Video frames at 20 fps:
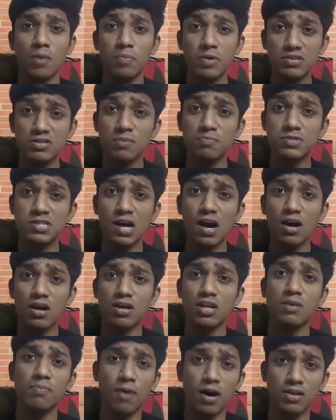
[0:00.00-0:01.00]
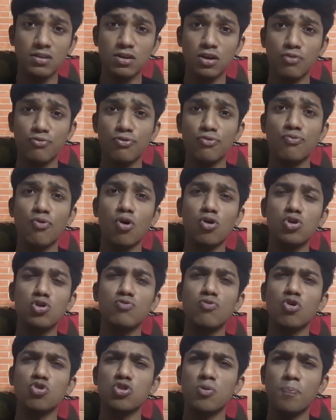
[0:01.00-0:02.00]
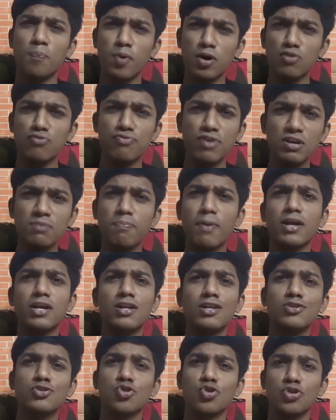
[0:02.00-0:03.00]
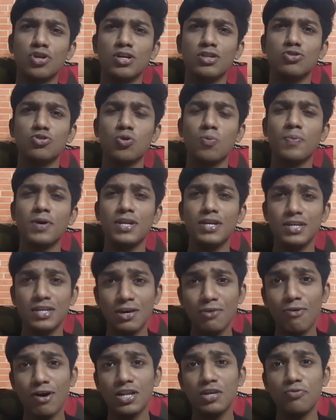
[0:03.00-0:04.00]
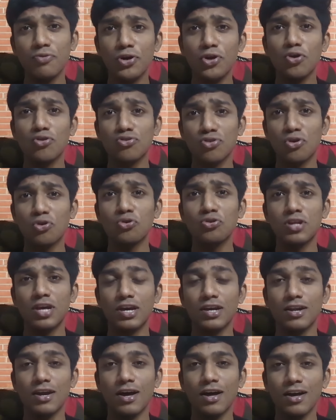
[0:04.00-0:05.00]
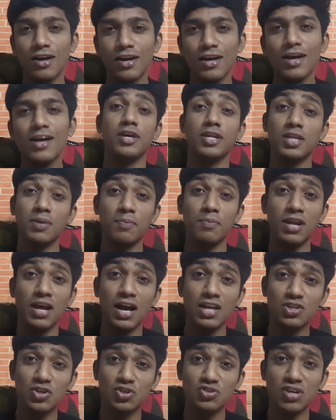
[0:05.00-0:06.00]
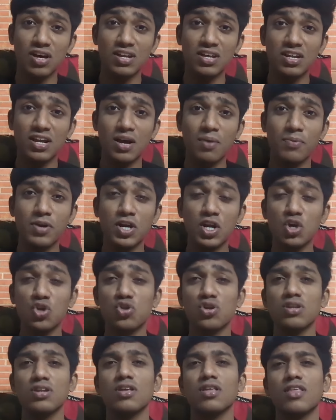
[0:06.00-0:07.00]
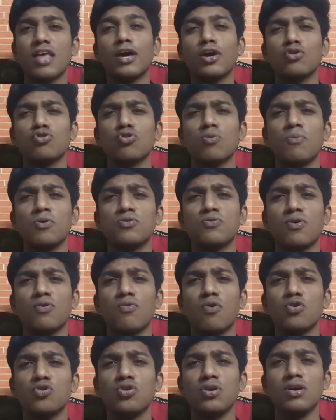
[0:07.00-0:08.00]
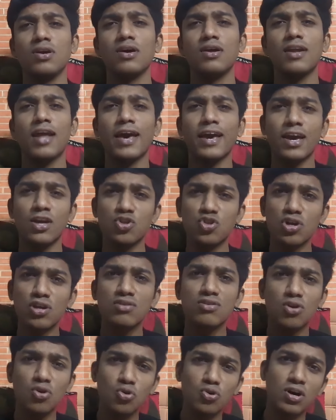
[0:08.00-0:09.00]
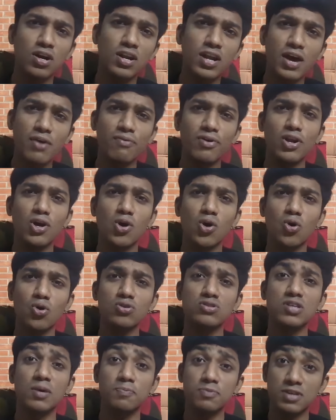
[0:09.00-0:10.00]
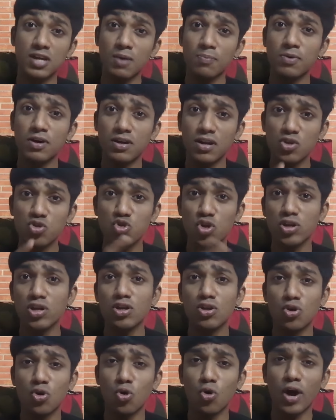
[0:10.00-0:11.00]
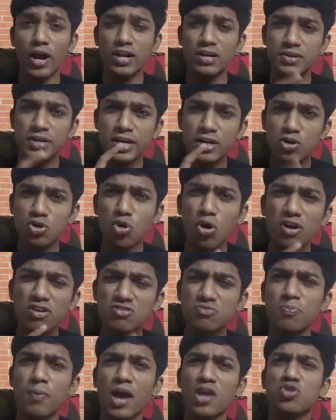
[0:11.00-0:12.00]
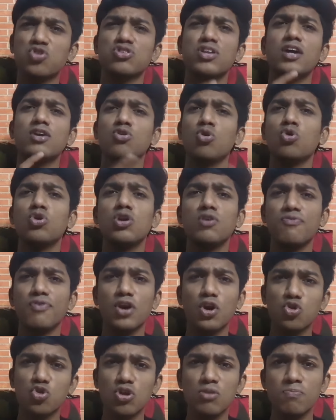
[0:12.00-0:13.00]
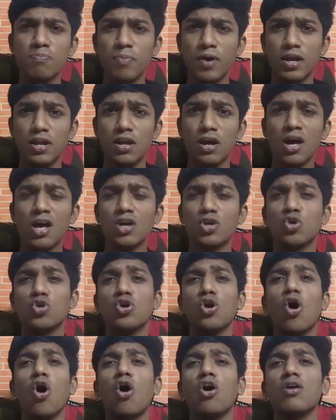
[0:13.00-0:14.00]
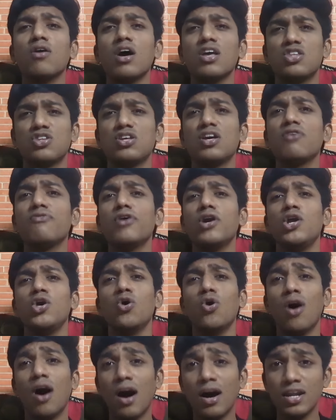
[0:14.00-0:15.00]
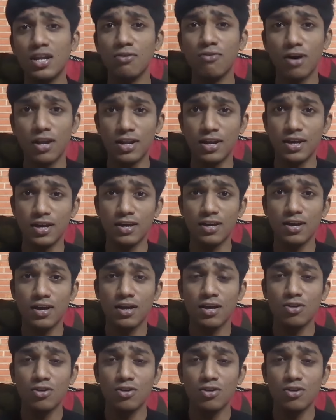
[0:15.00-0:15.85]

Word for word: अभी सबसे आखिरी बात इफ यू वॉन्ट टू वॉच अ परफेक्ट बैटल शोनन तो मेरी ये वाली वीडियो जरूर देखना ये थे मेरे आज के सारे रिकमेंडेशन थैंक यू सो मच फॉर वॉचिंग लाइक एंड शेयर जरूर करना है वीडियो को सब्सक्राइब करना चैनल को एंड डिट्रॉइट स्मैच दैट नोटिफिकेशन बेल क्योंकि और अच्छे वीडियो आने वाले हैं